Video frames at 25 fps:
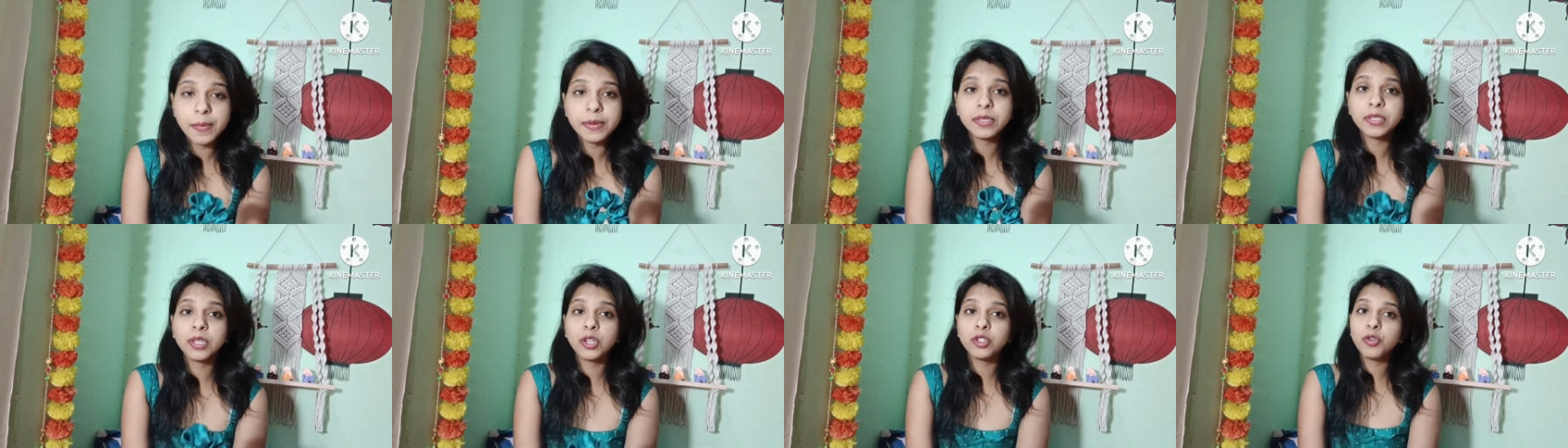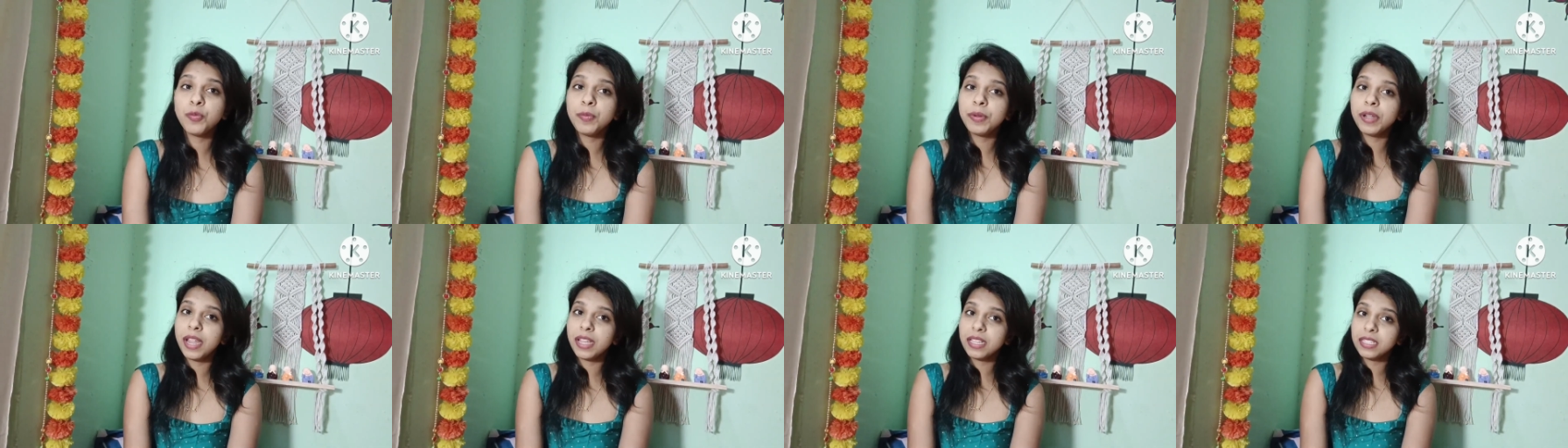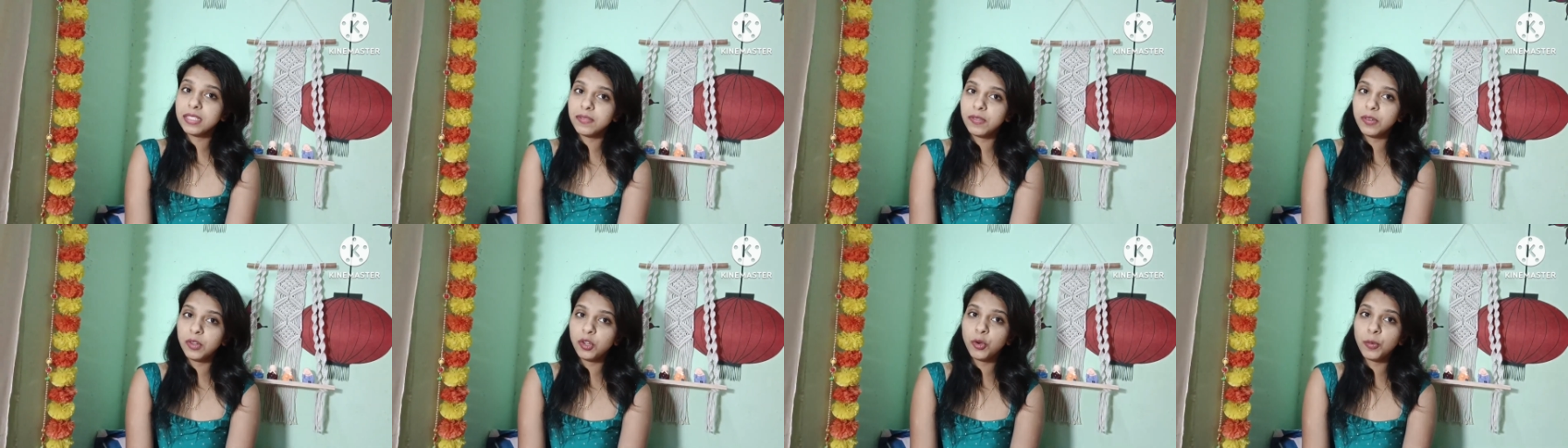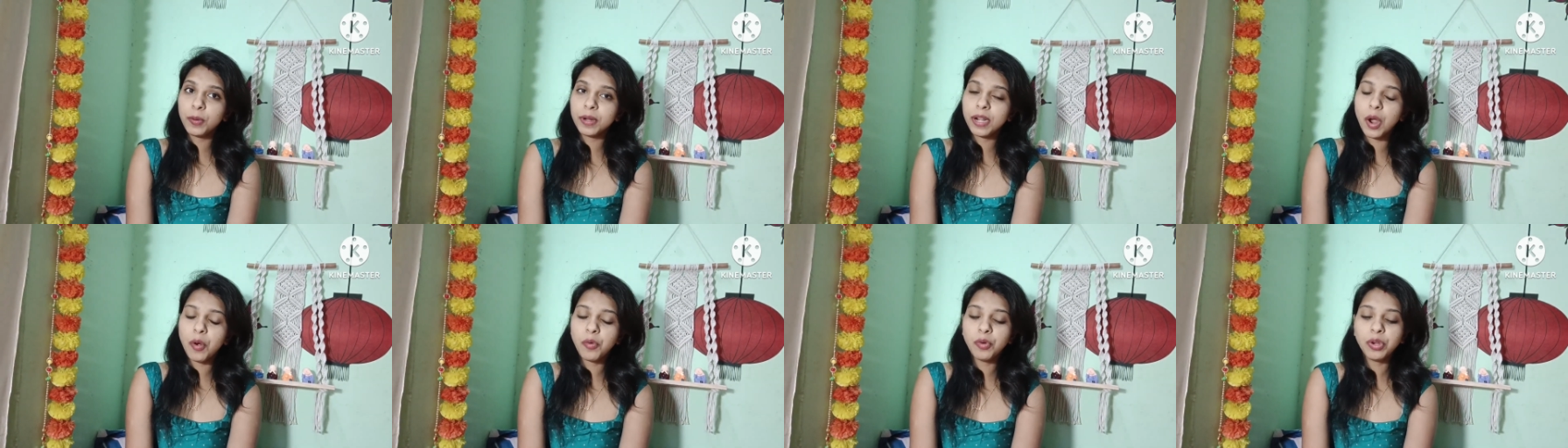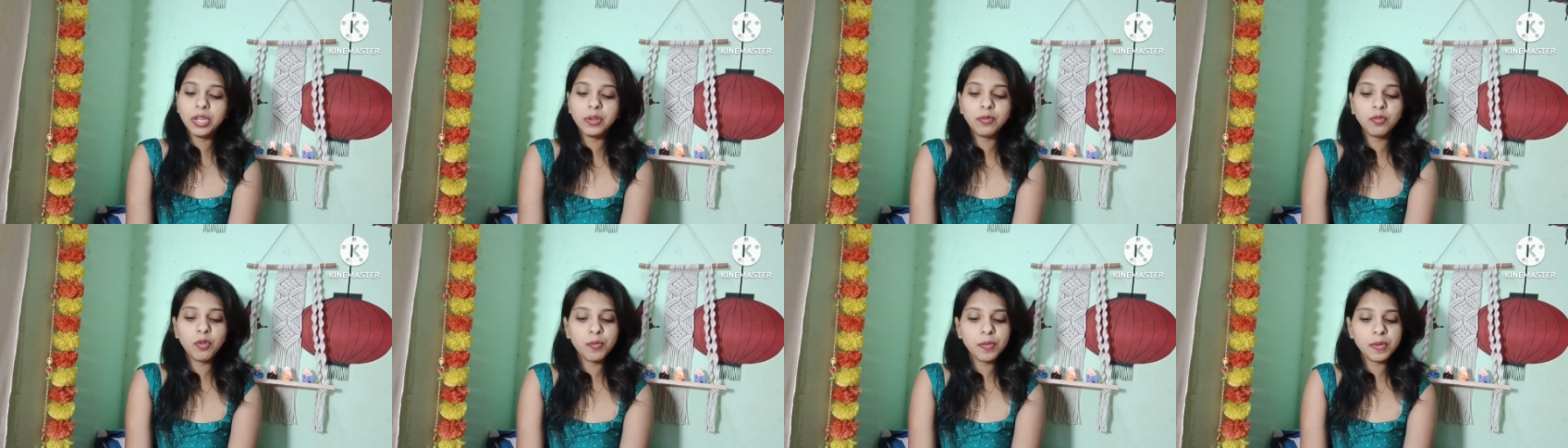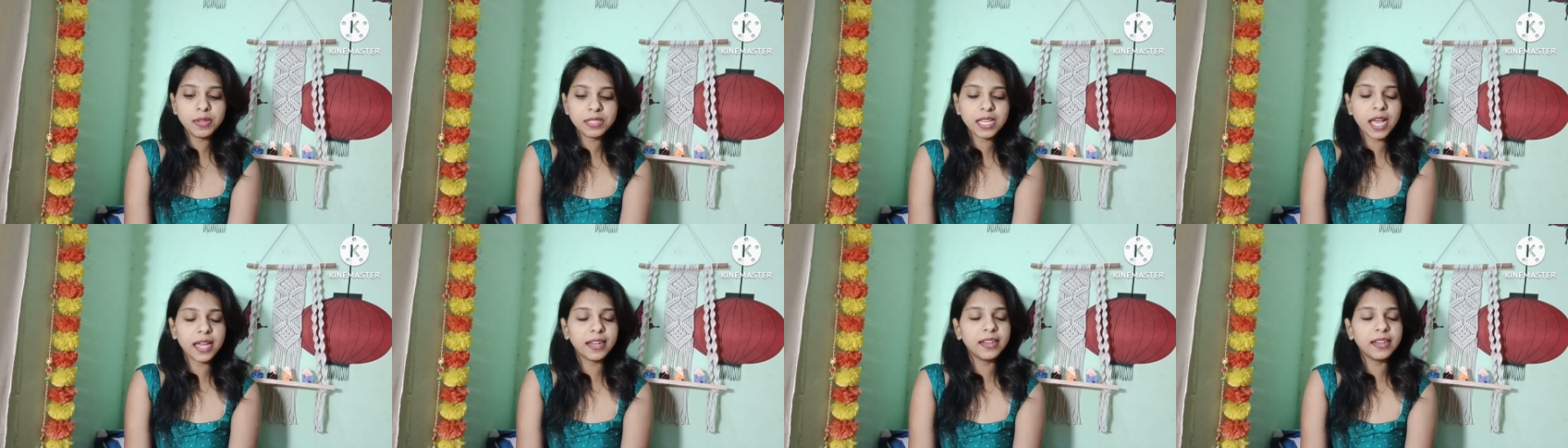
अब इसका जो मैं नेक्स्ट वीडियो बनाऊंगी वो मैं